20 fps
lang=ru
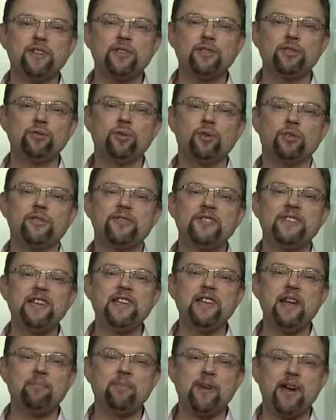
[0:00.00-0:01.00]
кислот, все
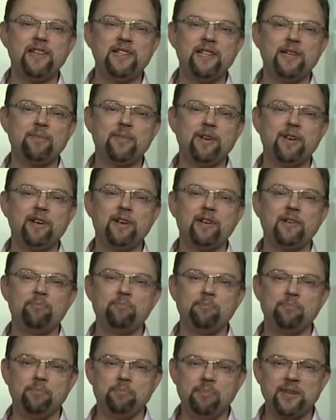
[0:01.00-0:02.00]
необходимые
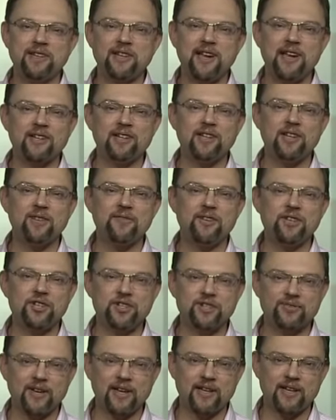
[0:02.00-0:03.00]
питательные
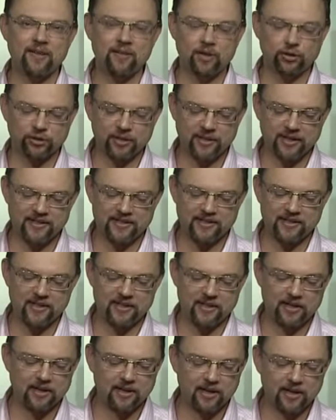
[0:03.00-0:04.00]
вещества для ваших
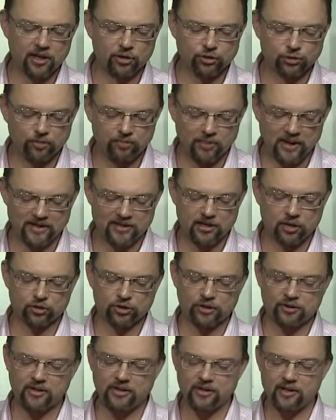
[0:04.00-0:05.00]
растений, хорошо
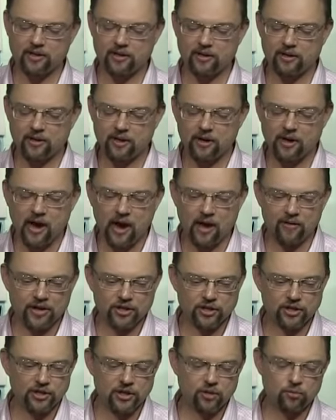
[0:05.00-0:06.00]
поддержат и
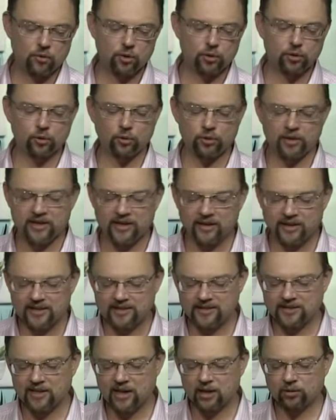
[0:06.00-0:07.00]
овощные культуры, и
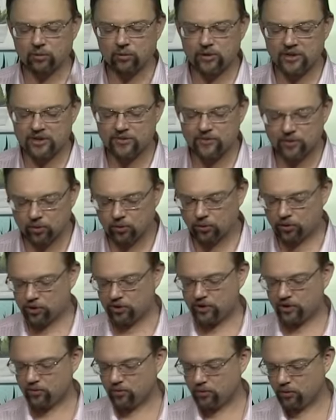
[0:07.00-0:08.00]
рассаду, и
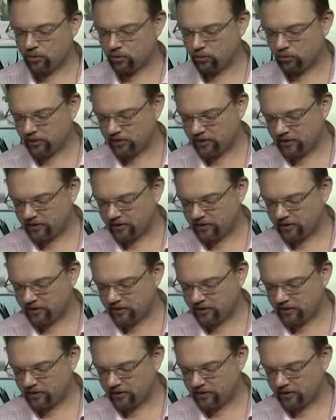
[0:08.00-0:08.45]
цветочные культуры.